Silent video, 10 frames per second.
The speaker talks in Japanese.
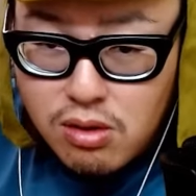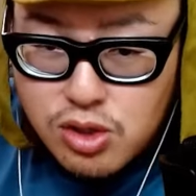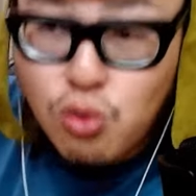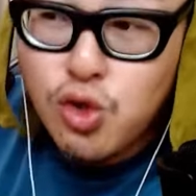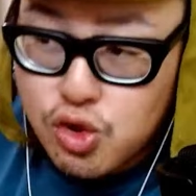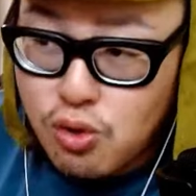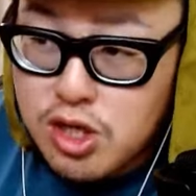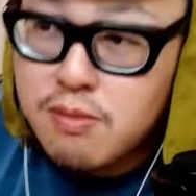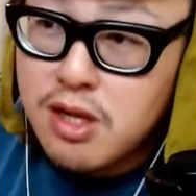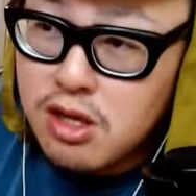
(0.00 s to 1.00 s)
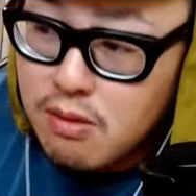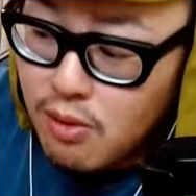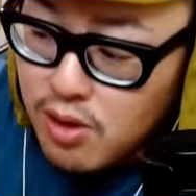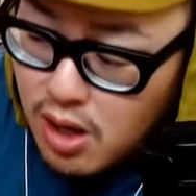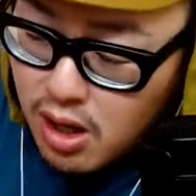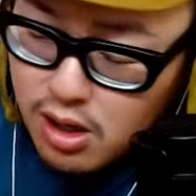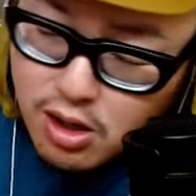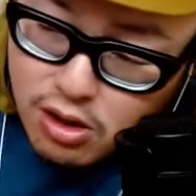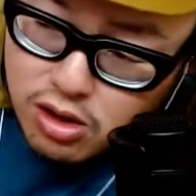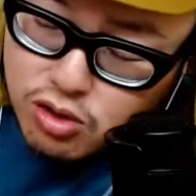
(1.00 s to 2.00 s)
そうでしょ今、例えば俺が、
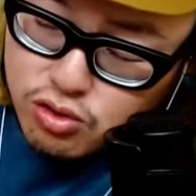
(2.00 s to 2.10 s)
えー、